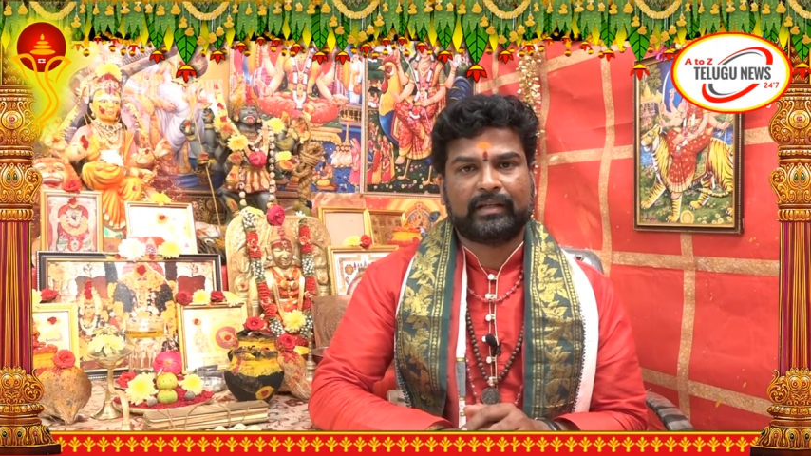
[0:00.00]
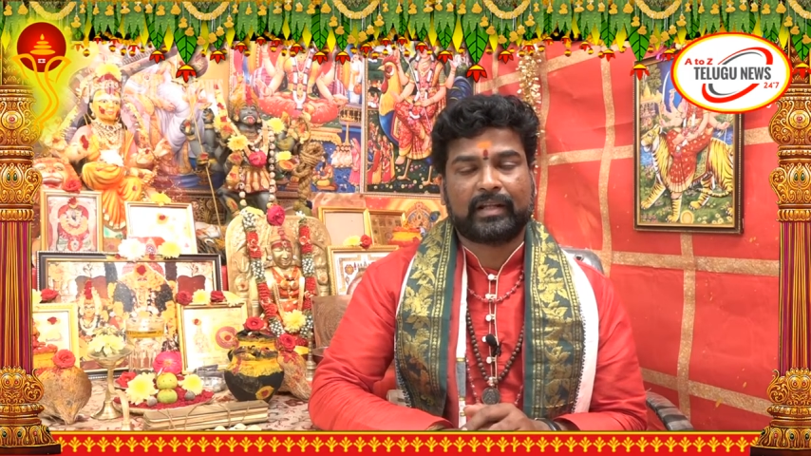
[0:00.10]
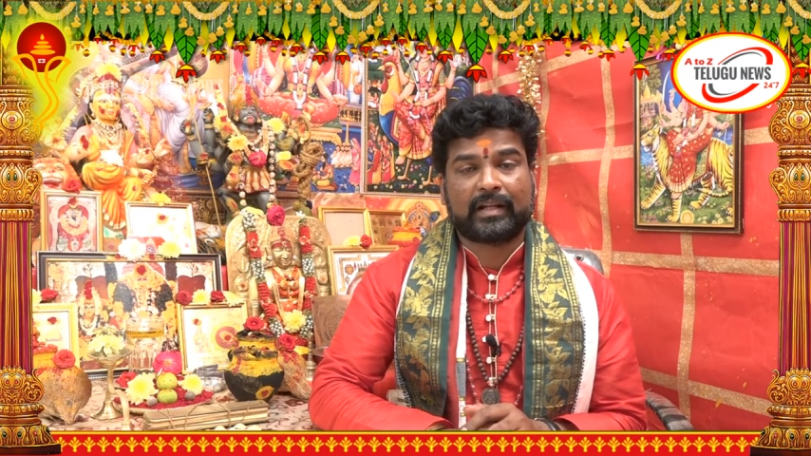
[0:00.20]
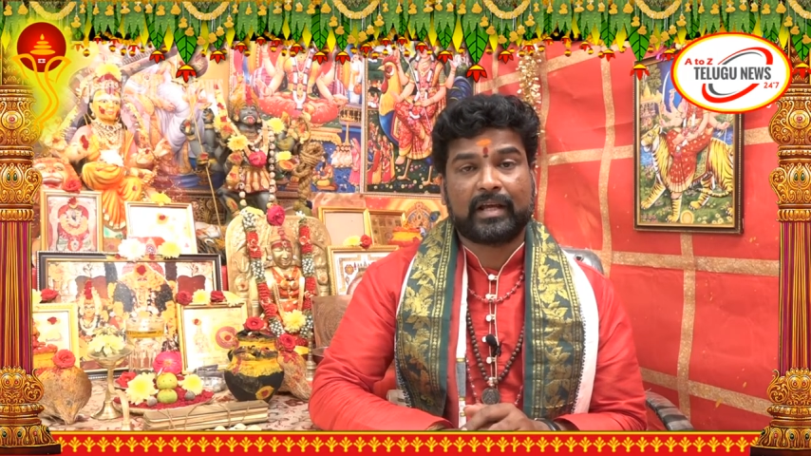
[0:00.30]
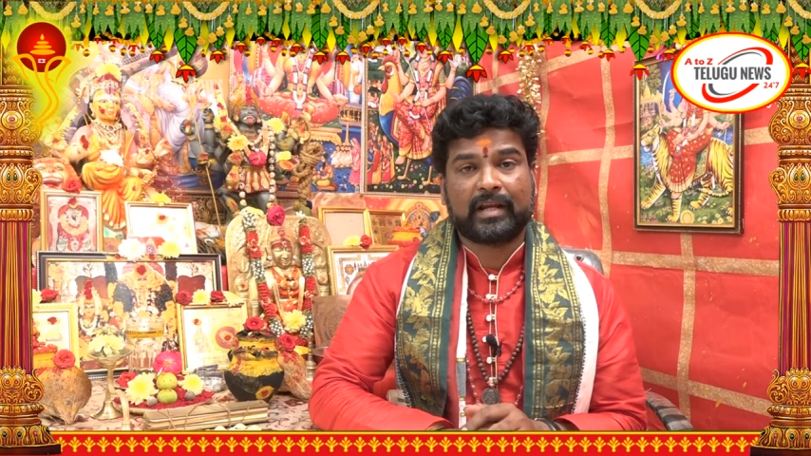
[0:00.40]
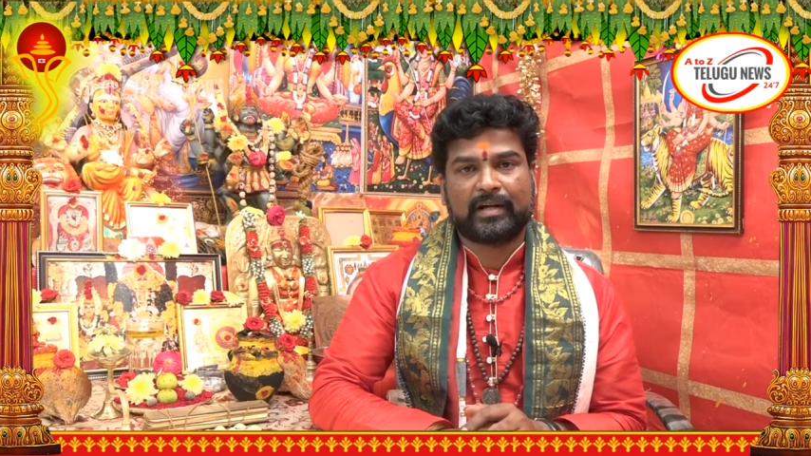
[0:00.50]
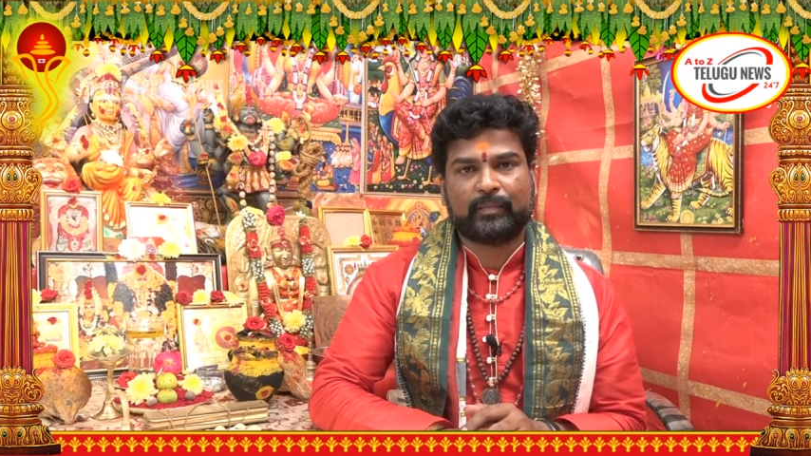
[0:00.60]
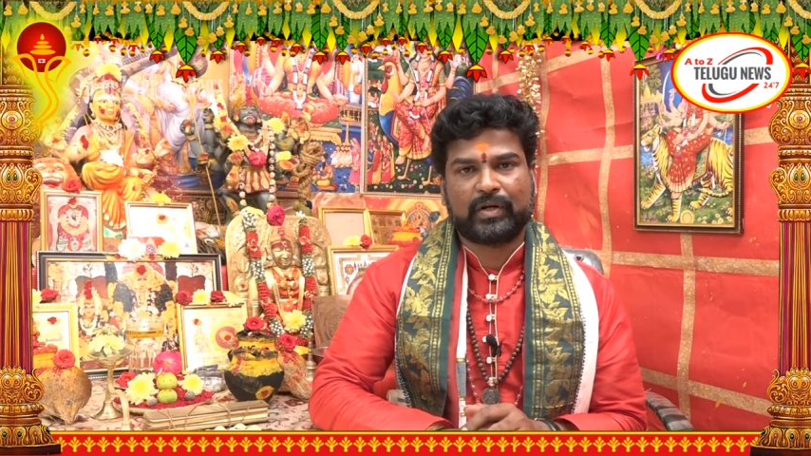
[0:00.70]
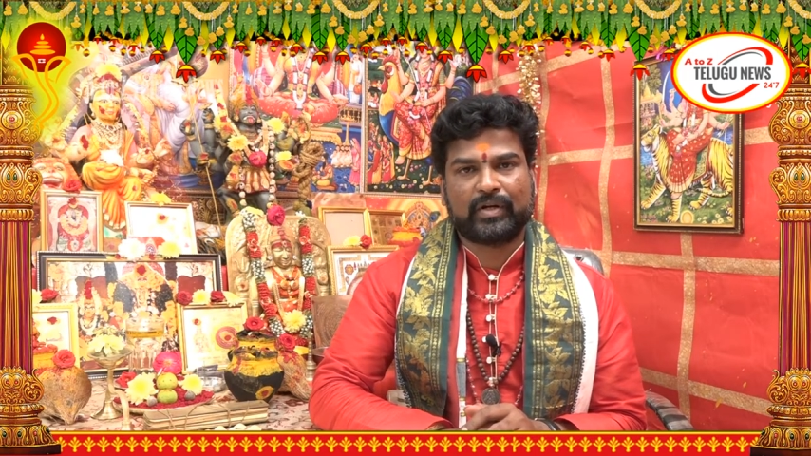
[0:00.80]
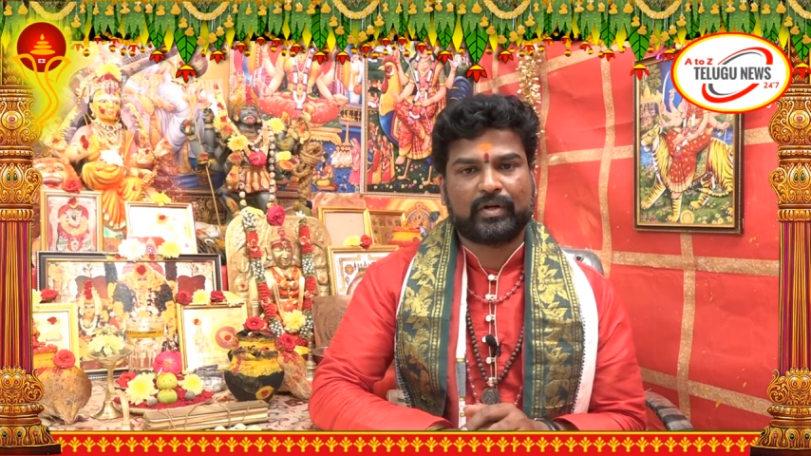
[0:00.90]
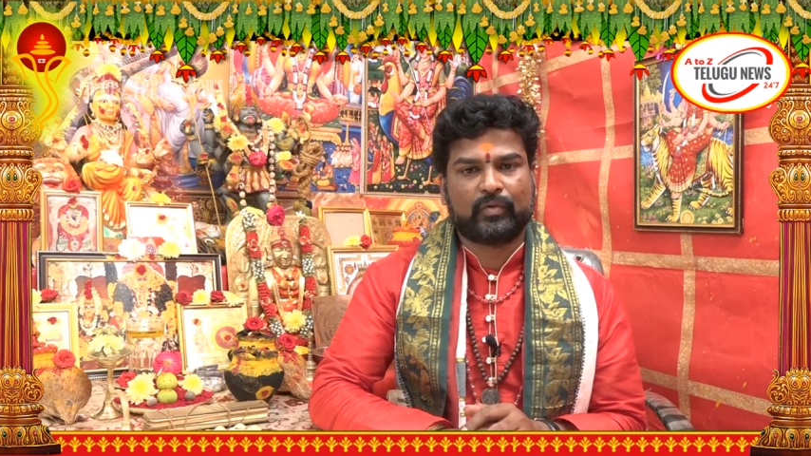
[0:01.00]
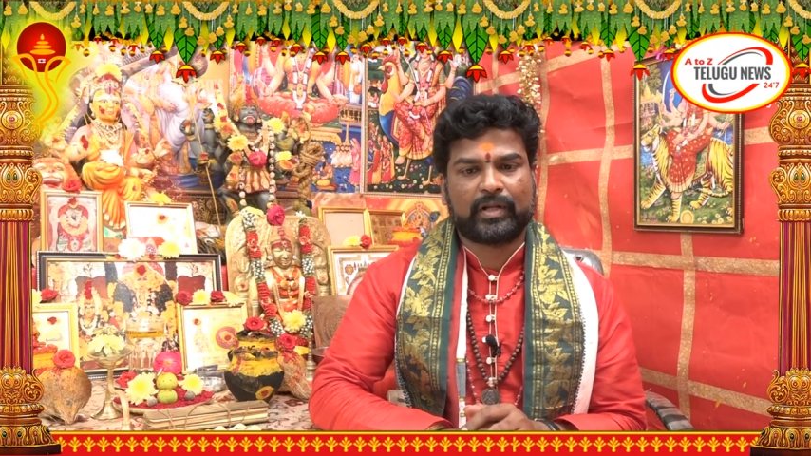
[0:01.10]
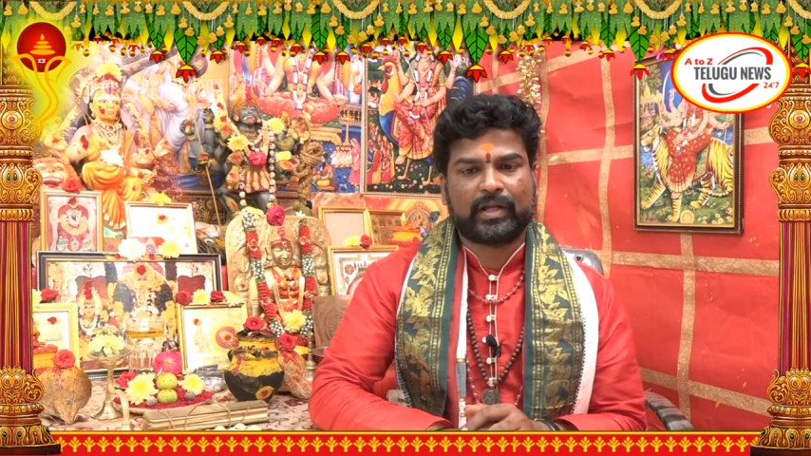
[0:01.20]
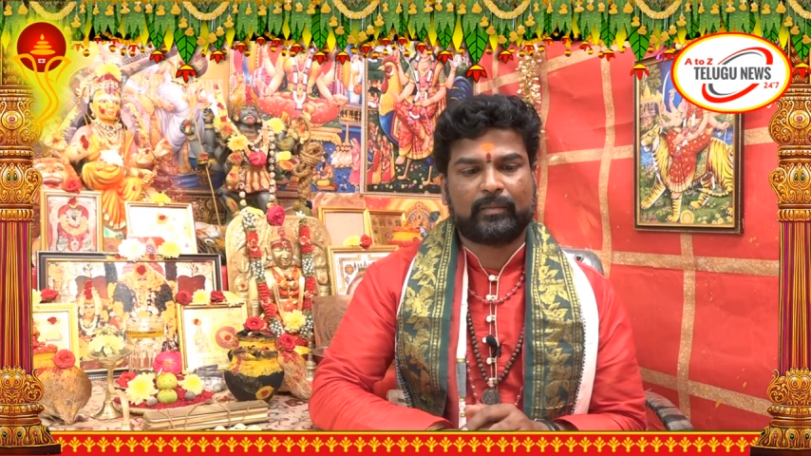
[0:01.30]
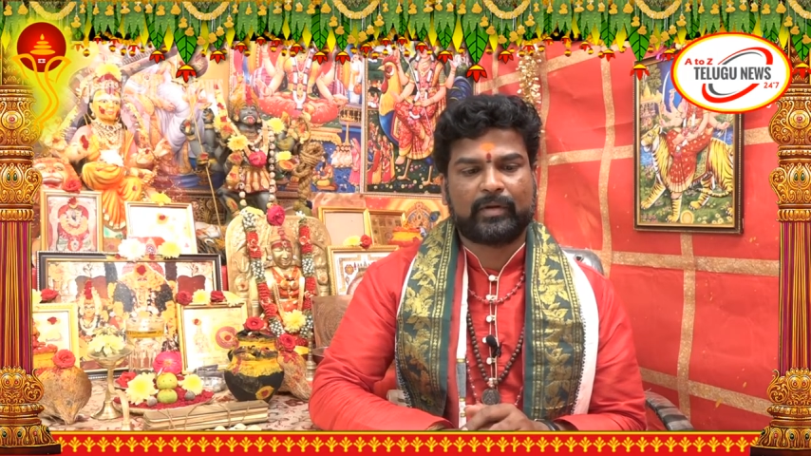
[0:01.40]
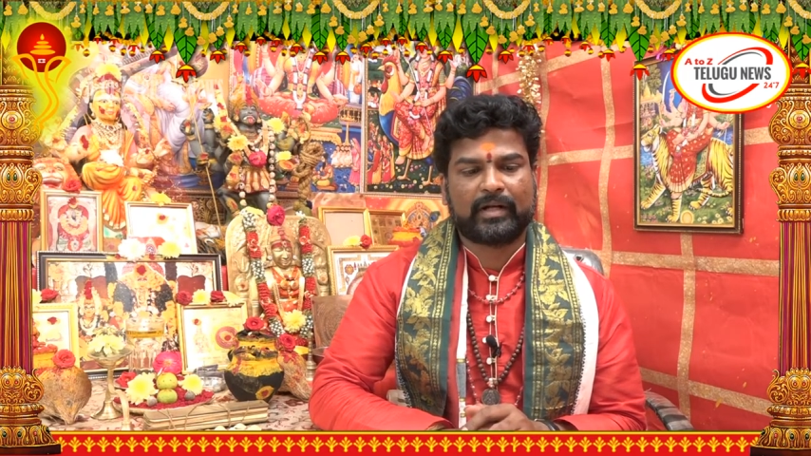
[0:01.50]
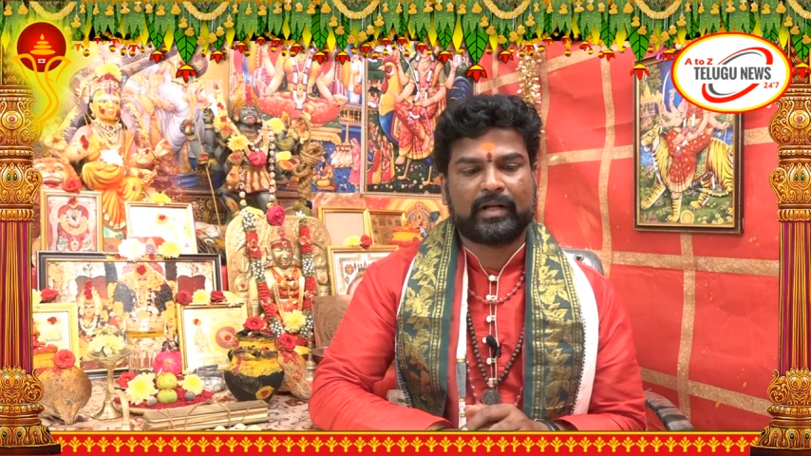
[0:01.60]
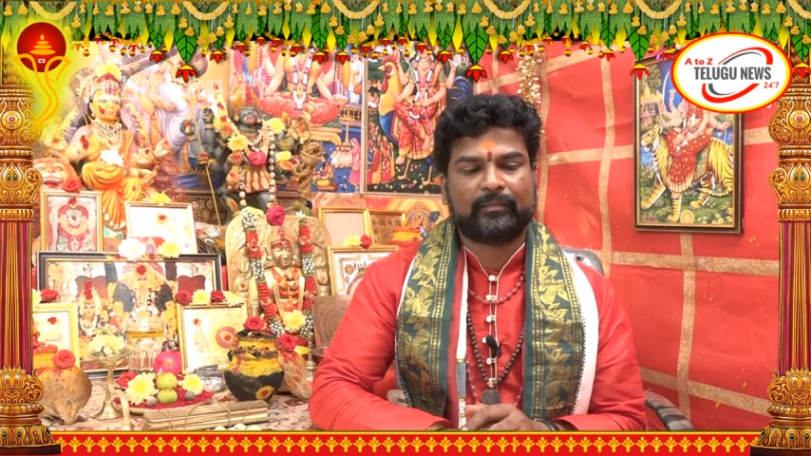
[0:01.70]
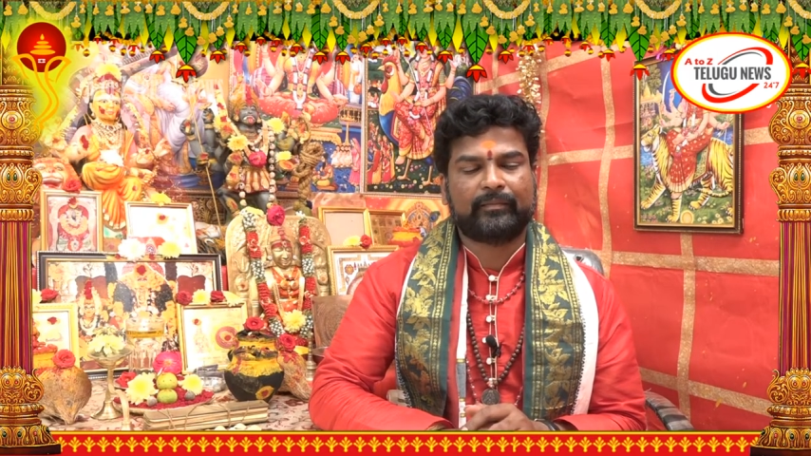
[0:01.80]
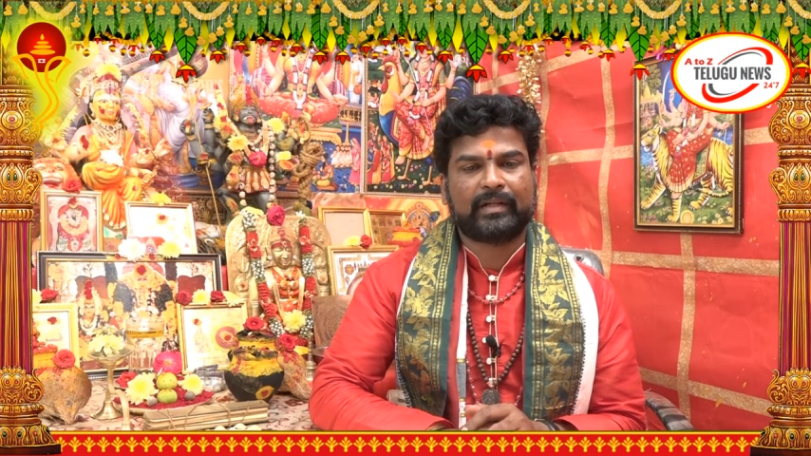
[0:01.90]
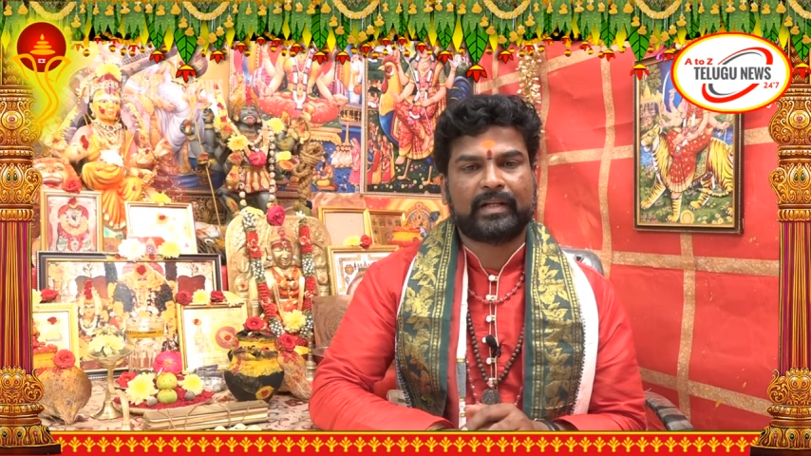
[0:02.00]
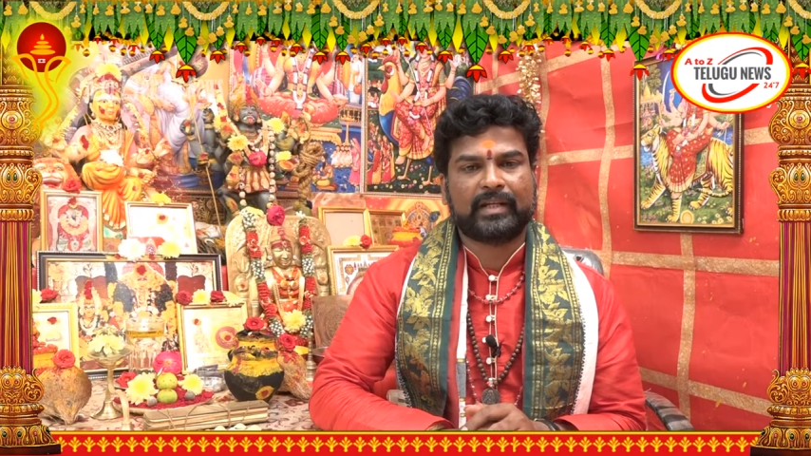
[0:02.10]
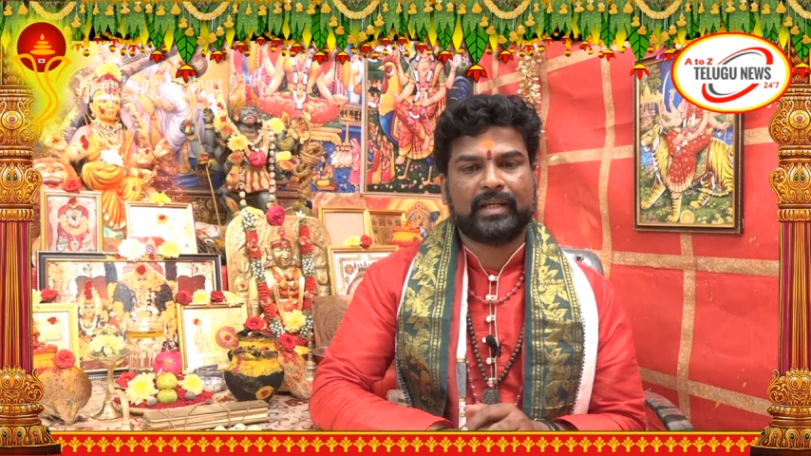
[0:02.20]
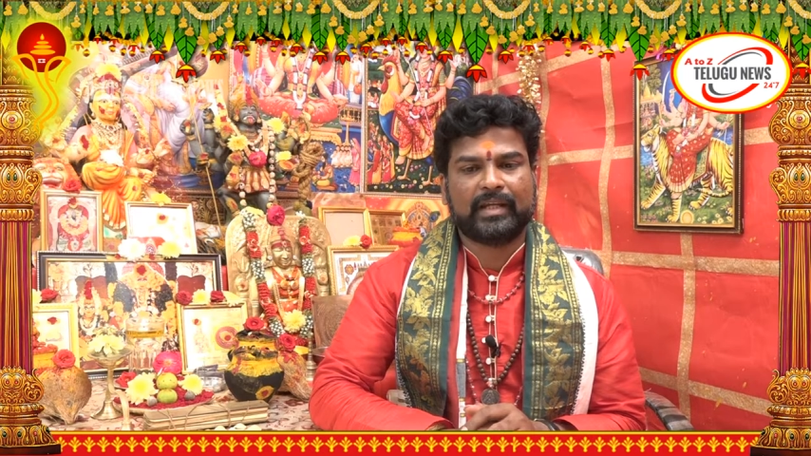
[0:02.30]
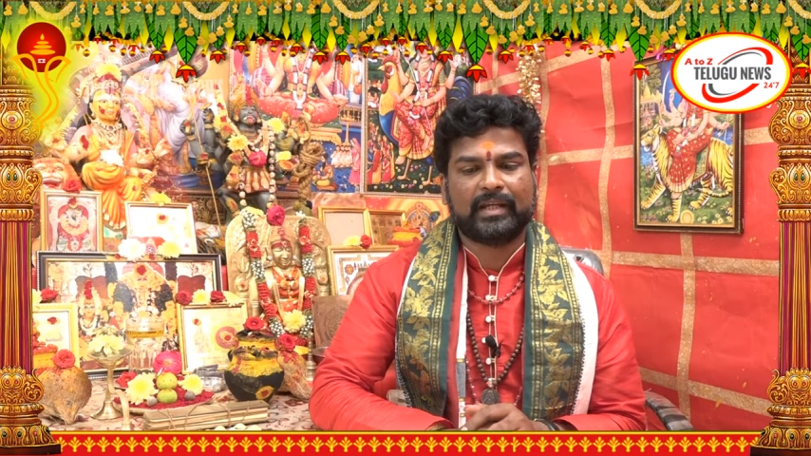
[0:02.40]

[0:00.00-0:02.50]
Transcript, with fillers: ఎర్ర అరటి పనులు ఉంటాయి మనకి